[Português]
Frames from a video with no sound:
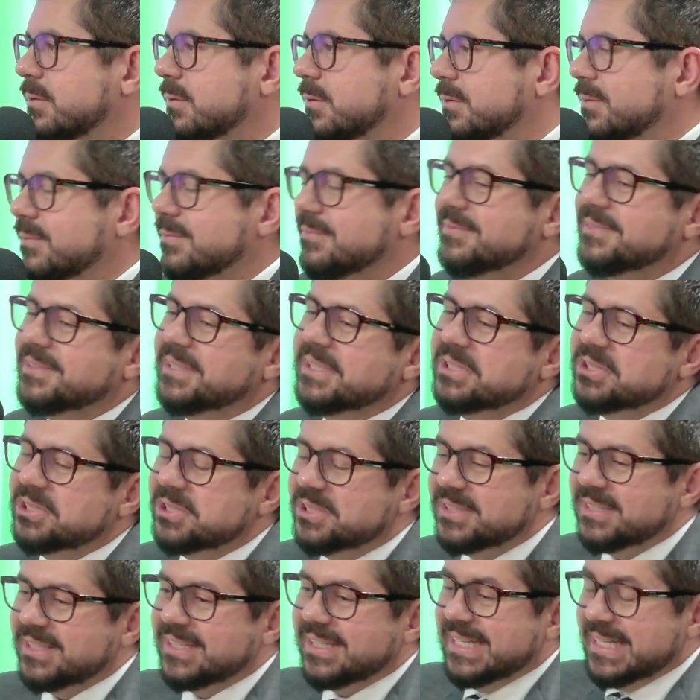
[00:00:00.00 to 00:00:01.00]

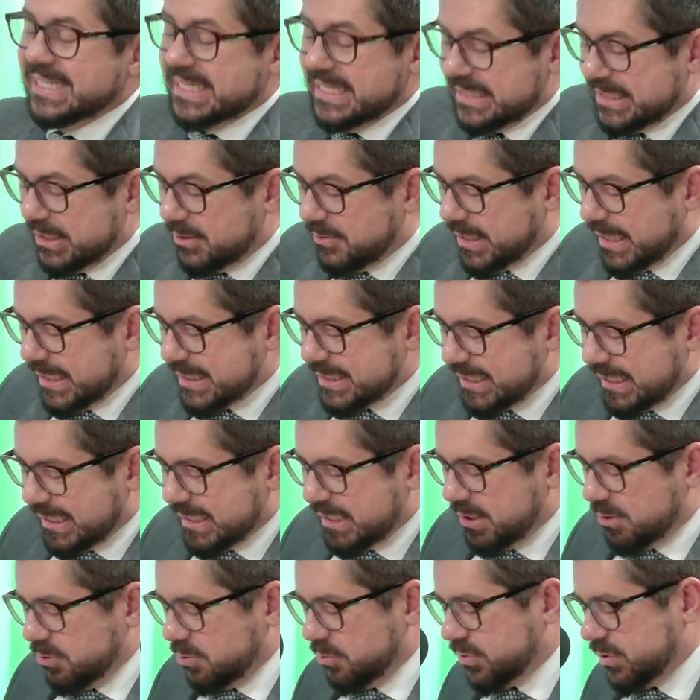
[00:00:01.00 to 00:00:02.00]
Entendi. Então quer dizer
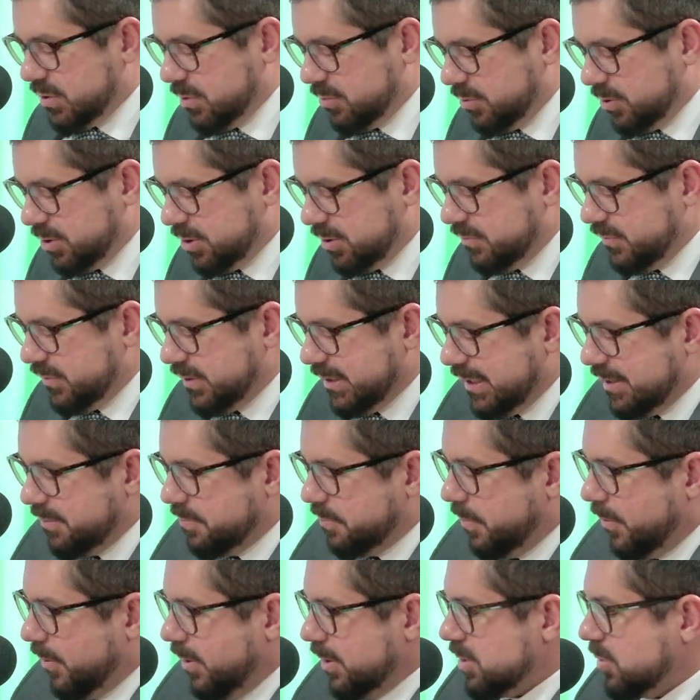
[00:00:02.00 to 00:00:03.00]
que o seguro de vida ele
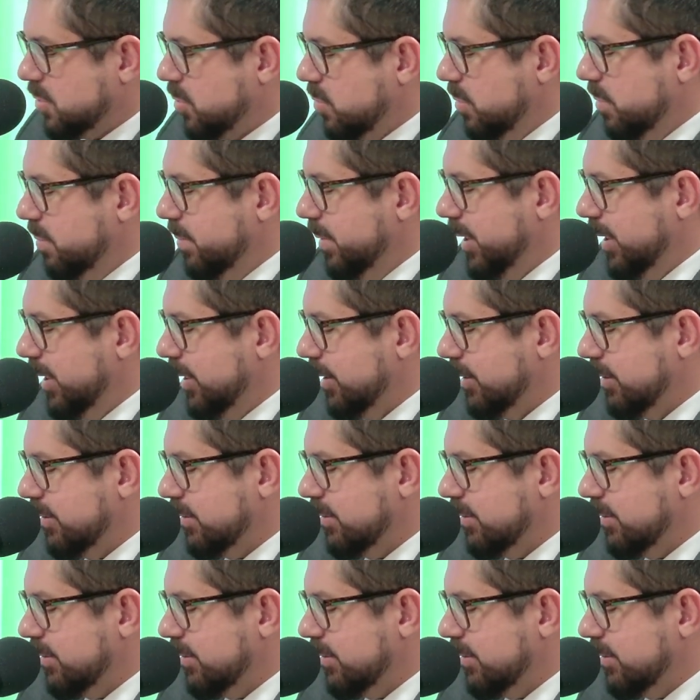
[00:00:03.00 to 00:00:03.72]
pode cobrir